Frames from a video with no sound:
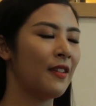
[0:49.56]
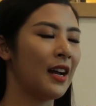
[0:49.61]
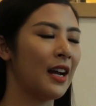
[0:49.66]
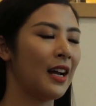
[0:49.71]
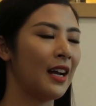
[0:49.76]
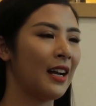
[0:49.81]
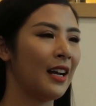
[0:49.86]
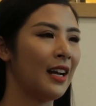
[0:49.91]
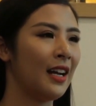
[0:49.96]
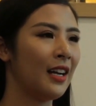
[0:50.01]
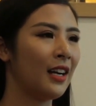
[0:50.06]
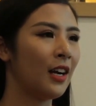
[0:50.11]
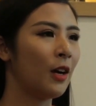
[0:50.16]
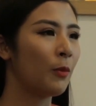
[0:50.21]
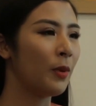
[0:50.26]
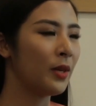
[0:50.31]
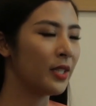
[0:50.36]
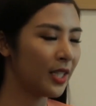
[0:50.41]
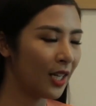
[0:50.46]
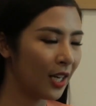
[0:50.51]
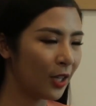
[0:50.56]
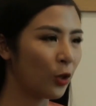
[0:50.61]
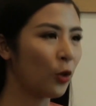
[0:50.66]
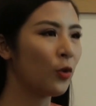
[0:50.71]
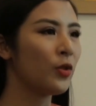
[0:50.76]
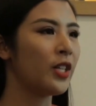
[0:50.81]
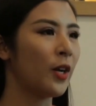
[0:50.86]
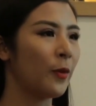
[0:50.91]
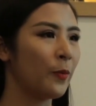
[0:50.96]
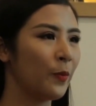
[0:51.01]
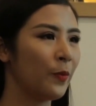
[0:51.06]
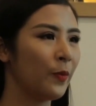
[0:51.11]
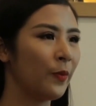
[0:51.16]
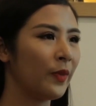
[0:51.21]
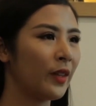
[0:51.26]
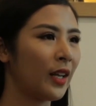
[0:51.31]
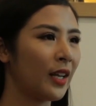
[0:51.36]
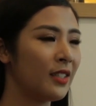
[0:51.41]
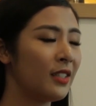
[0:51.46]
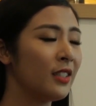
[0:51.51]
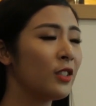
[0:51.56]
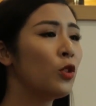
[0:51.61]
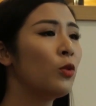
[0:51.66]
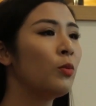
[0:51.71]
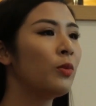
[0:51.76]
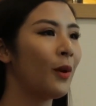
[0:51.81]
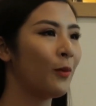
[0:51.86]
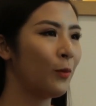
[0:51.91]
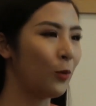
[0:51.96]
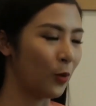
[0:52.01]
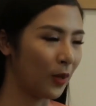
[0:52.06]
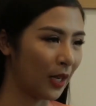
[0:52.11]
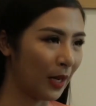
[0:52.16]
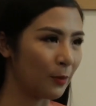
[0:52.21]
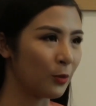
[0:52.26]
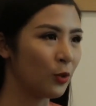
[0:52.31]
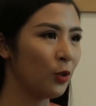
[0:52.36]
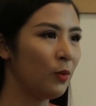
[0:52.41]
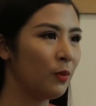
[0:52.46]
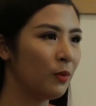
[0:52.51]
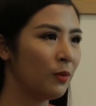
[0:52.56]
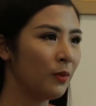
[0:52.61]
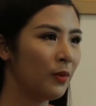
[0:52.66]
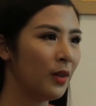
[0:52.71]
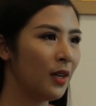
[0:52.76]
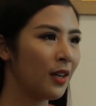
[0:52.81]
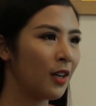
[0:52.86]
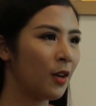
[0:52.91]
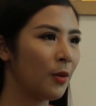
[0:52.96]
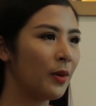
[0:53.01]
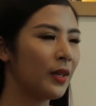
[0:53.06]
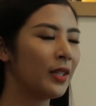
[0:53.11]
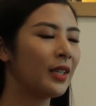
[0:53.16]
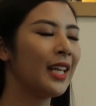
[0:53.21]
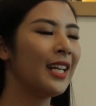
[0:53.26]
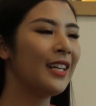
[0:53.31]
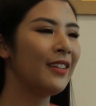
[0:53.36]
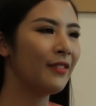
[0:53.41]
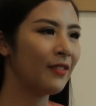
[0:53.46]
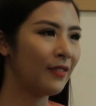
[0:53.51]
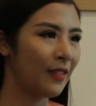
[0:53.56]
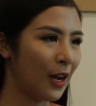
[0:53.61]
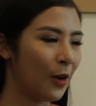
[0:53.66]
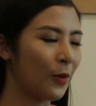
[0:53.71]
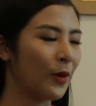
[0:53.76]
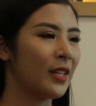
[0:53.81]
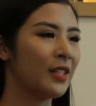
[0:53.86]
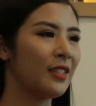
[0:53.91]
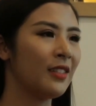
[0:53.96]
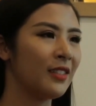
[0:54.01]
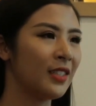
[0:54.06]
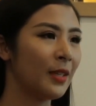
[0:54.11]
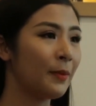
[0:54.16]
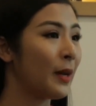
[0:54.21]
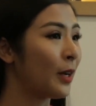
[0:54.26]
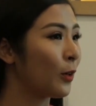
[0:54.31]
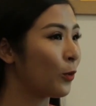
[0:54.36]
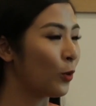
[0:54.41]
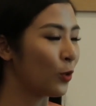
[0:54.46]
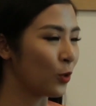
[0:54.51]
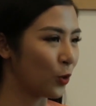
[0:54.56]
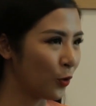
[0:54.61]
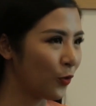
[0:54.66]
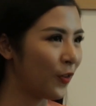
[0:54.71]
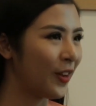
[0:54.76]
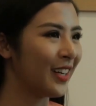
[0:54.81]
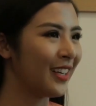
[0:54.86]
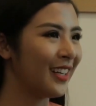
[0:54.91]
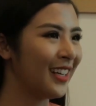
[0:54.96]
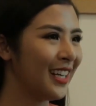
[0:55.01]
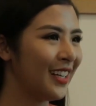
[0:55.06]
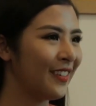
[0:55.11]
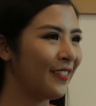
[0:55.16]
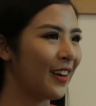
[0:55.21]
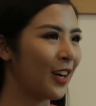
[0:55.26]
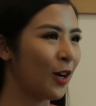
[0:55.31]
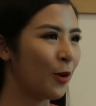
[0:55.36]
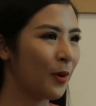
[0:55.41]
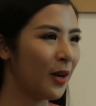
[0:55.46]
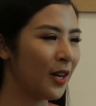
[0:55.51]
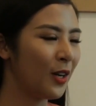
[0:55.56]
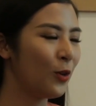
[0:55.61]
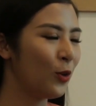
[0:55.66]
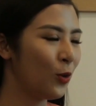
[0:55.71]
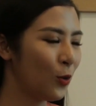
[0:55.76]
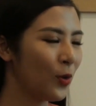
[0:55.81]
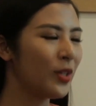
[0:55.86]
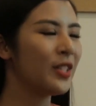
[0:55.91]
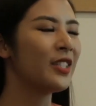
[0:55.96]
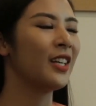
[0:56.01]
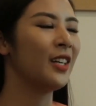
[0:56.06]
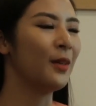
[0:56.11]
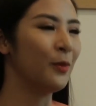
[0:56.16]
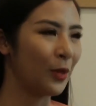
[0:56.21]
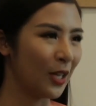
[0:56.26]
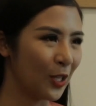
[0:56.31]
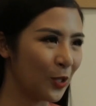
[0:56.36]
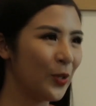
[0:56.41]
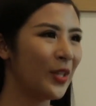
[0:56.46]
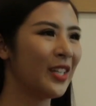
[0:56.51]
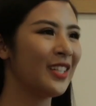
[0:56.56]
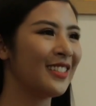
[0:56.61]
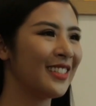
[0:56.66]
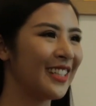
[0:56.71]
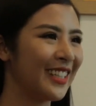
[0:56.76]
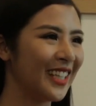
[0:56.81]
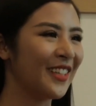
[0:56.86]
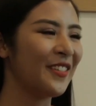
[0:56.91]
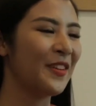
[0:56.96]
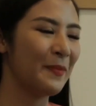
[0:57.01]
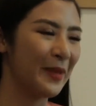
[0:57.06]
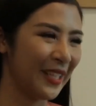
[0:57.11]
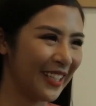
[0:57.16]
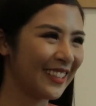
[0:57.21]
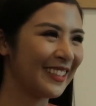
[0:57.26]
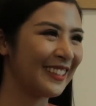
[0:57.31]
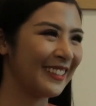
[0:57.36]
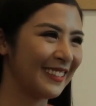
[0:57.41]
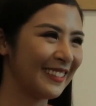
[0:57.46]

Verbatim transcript: và Ngọc Hân rất là tôn trọng cái sự rung động của cảm xúc. Ngọc Hân tin vào cái sự sắp đặt của số phận, và Ngọc Hân luôn luôn chờ một cái duyên sẽ tới với mình.